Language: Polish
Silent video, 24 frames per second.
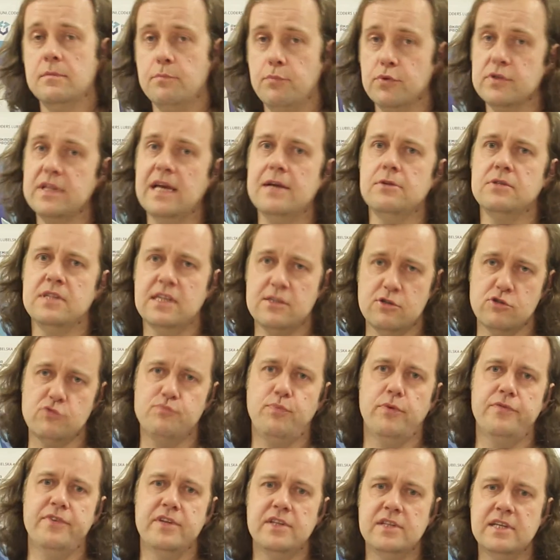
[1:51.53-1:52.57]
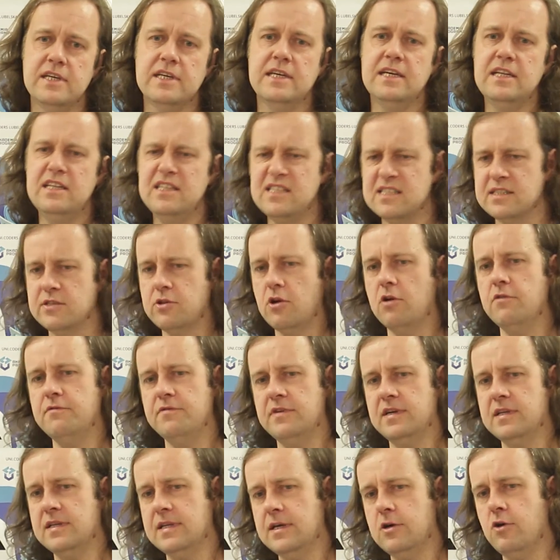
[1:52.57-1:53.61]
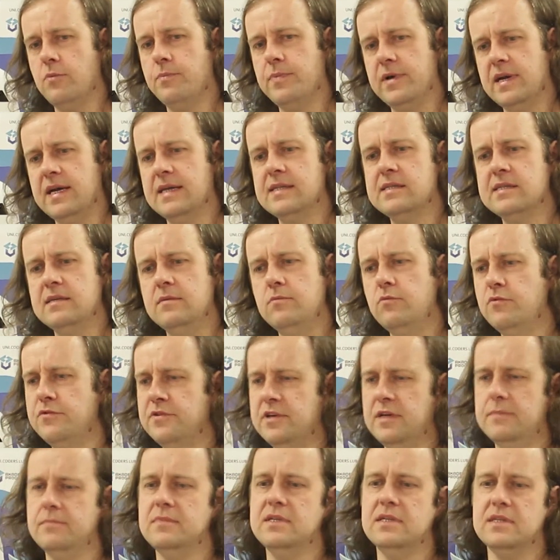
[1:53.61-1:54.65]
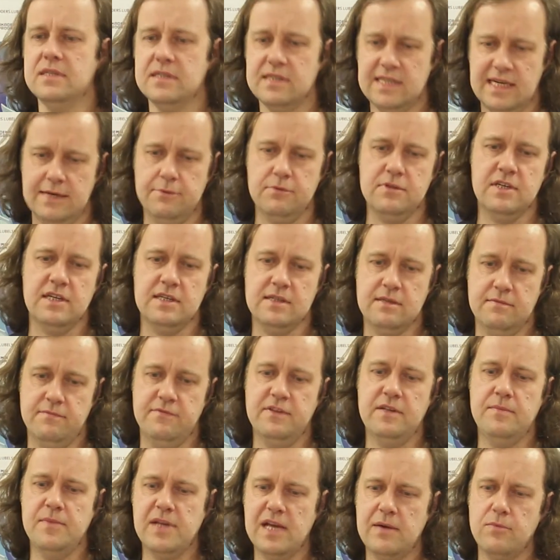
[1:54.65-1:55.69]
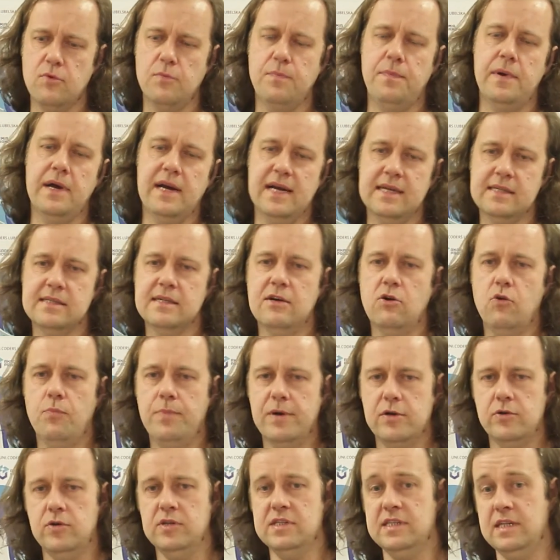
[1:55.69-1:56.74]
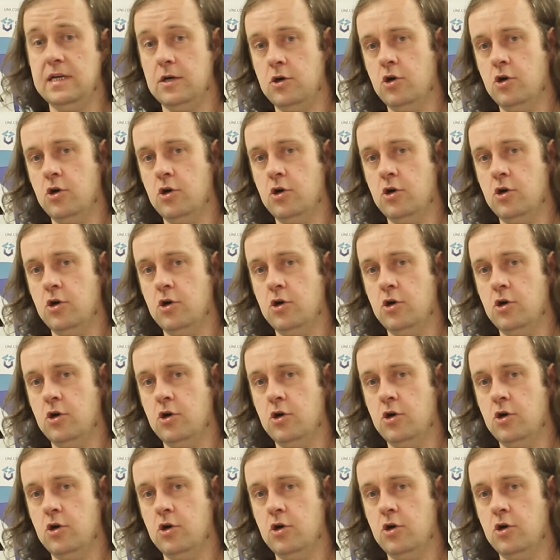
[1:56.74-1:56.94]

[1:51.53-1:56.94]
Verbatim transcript: Podając też odpowiedniki listowe tych operacji, mówiłem cały czas, wymieniam operacje operujące na